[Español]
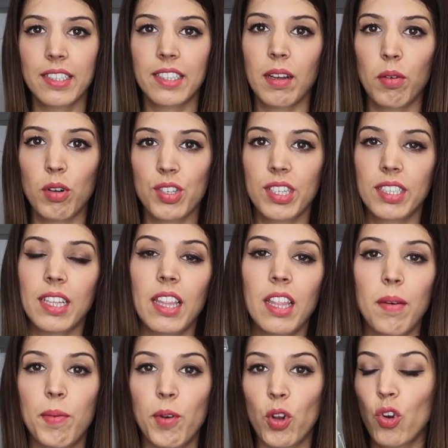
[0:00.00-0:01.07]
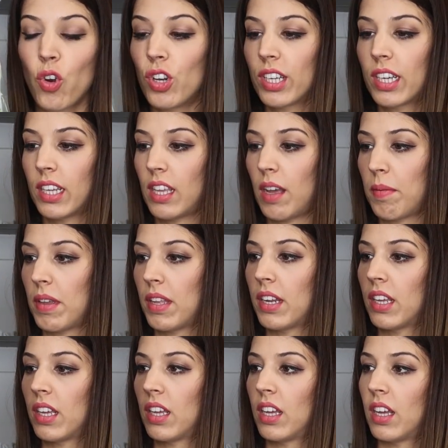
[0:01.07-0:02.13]
esta bolsita de brócoli que ya
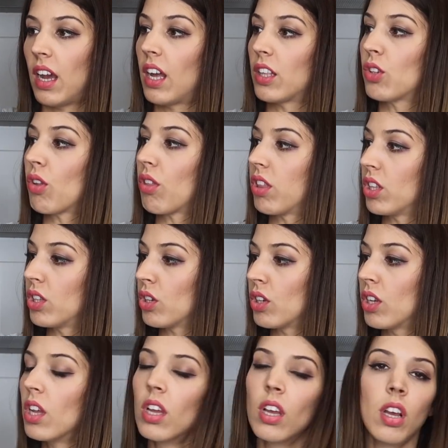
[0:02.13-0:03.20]
viene a trocitos